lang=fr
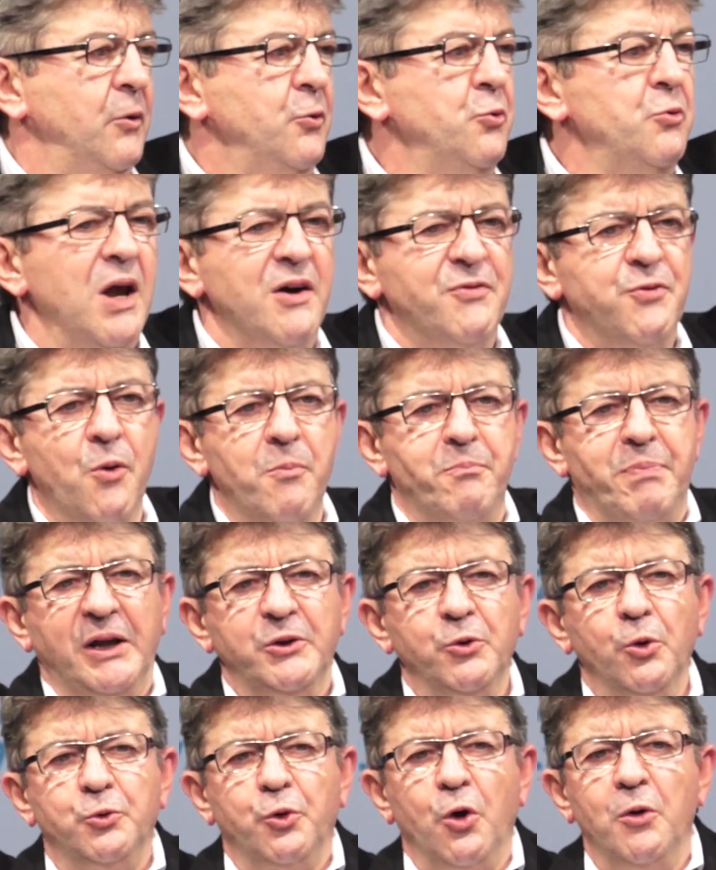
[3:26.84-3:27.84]
Nous n'avons pas
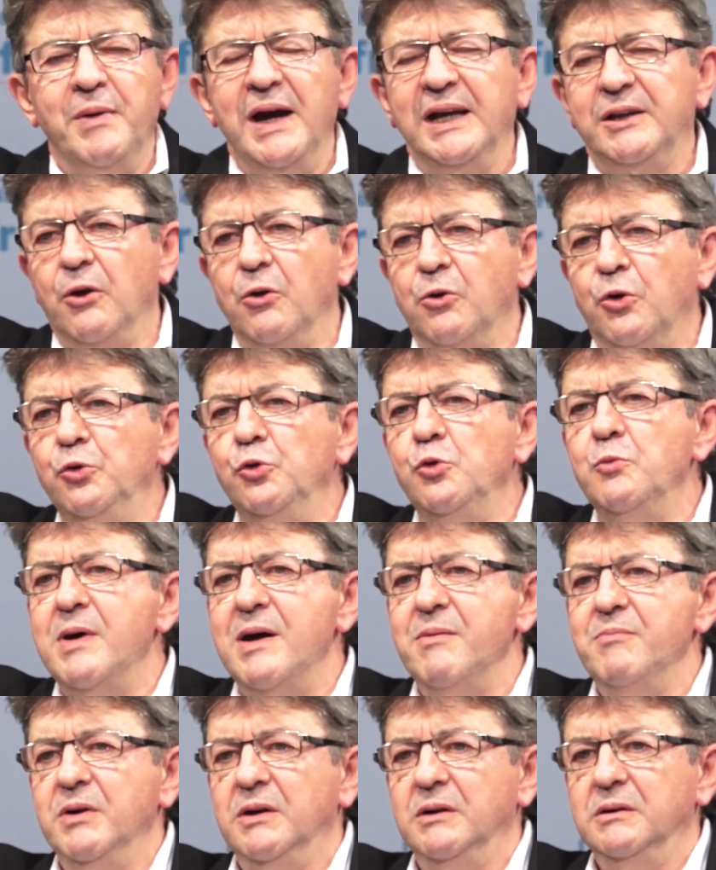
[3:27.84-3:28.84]
d'autre maître que
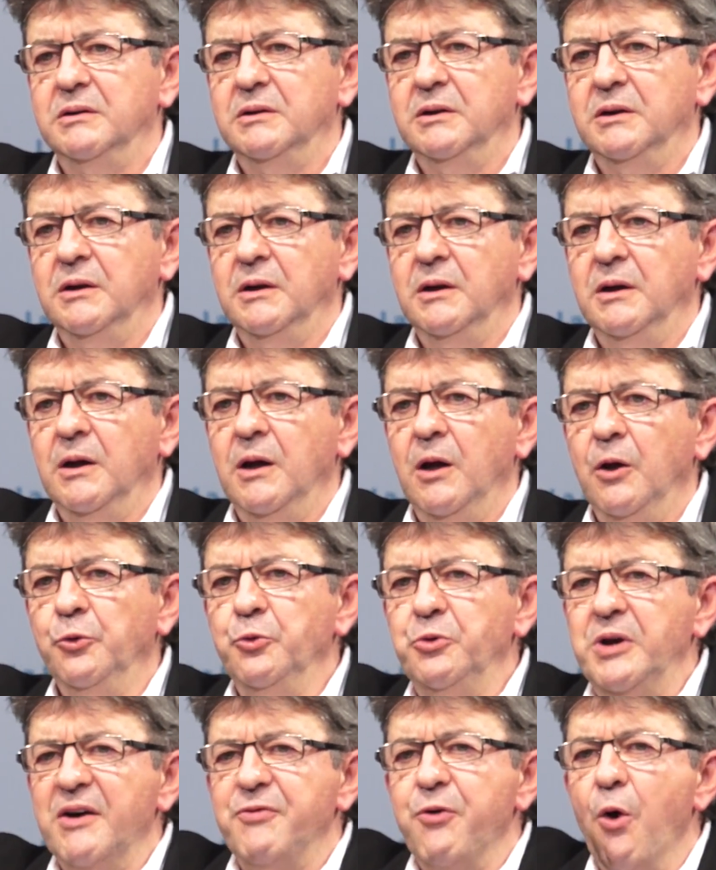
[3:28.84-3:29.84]
nous-mêmes.
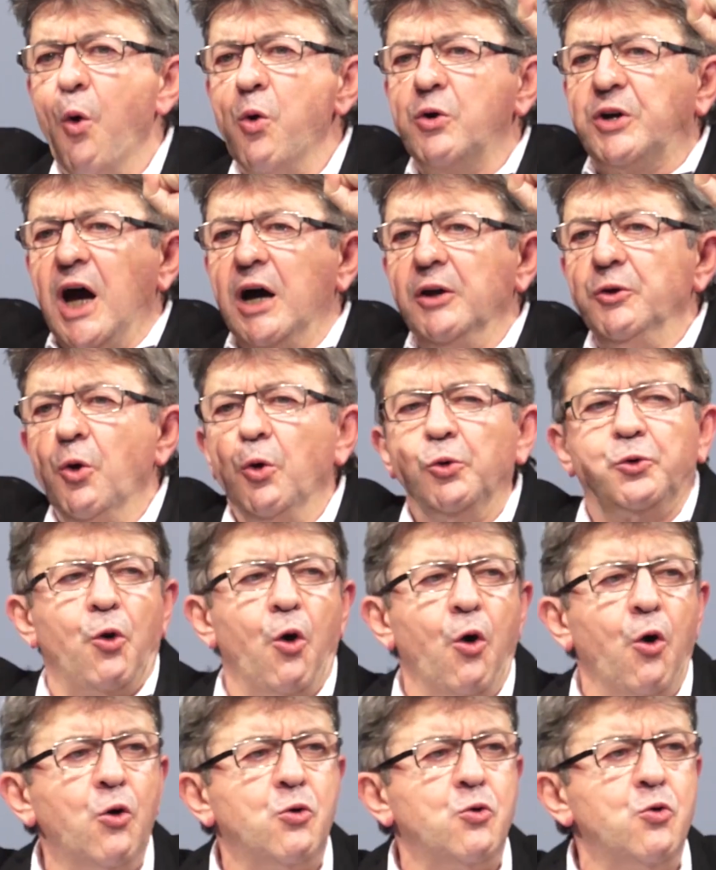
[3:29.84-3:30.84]
Nous n'avons aucun
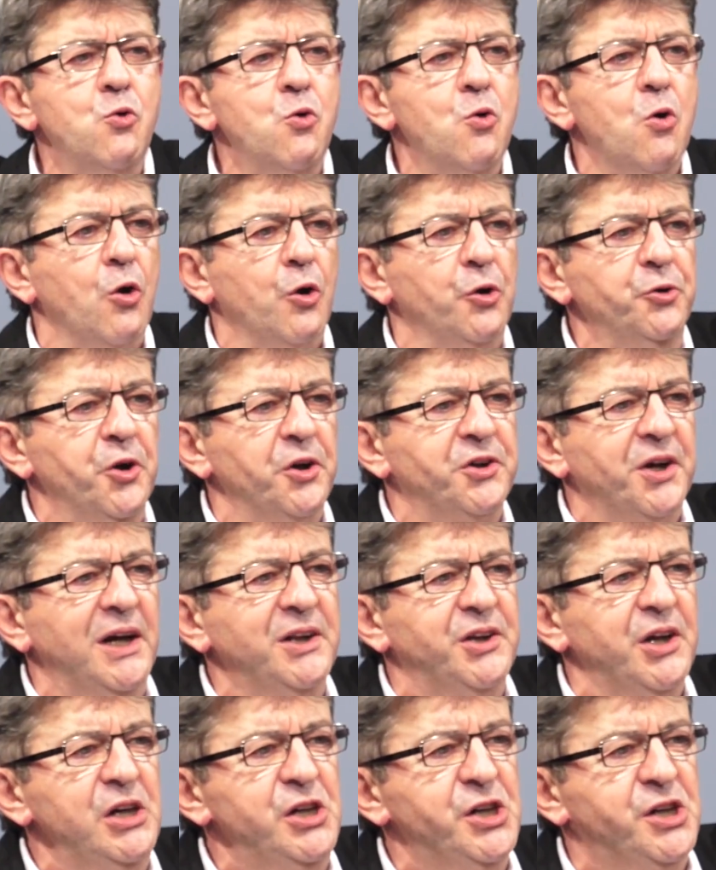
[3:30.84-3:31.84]
autre recours que notre
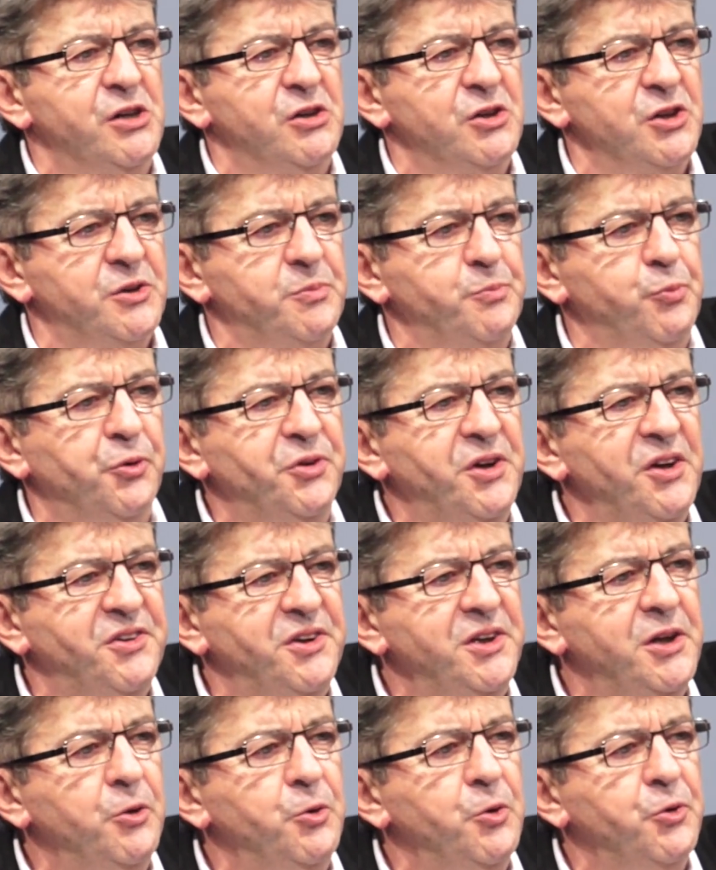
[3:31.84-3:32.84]
intelligence pour
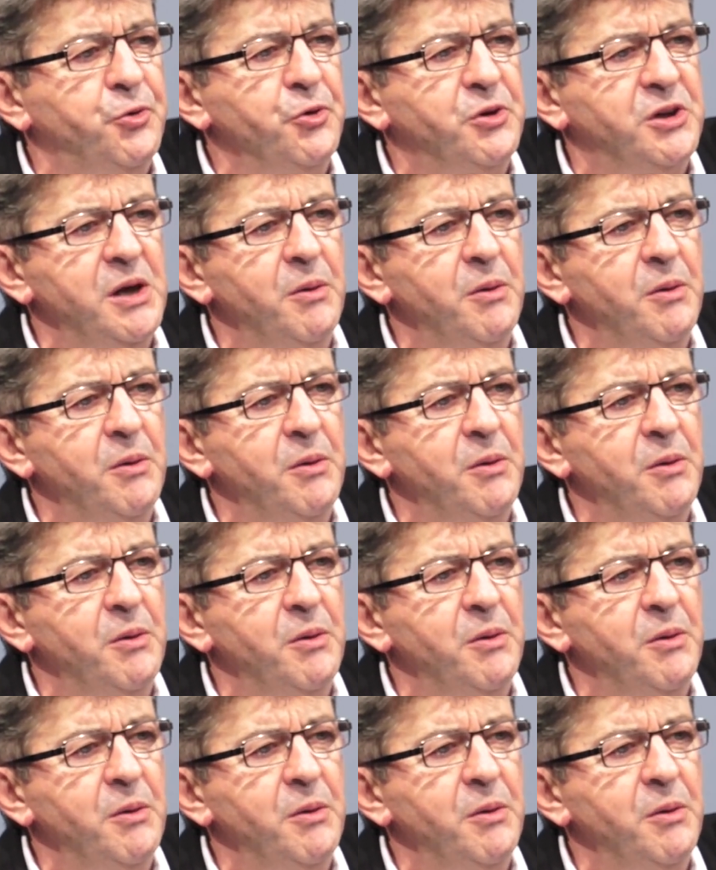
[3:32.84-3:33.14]
décider de ce